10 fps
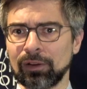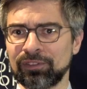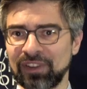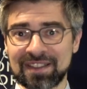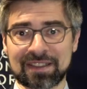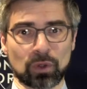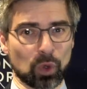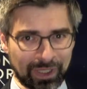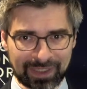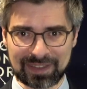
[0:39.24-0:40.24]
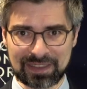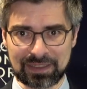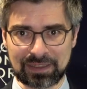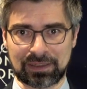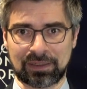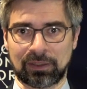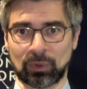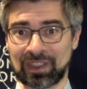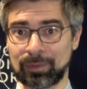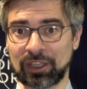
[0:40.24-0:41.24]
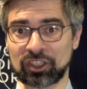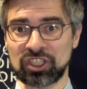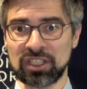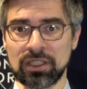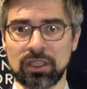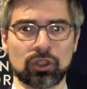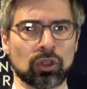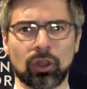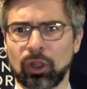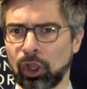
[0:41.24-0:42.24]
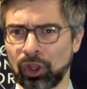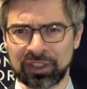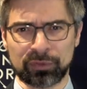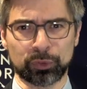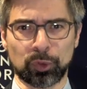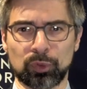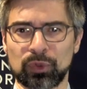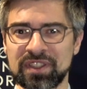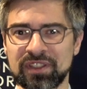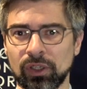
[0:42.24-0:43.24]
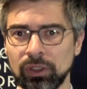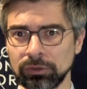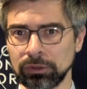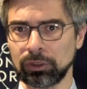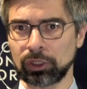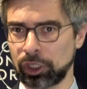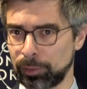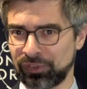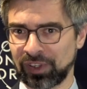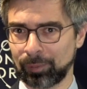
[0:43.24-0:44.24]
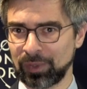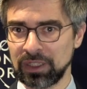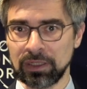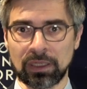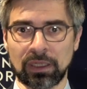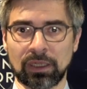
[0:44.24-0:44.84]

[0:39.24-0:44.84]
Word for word: Face aux critiques qui ont émergé, rendez-vous de puissants, club fermé,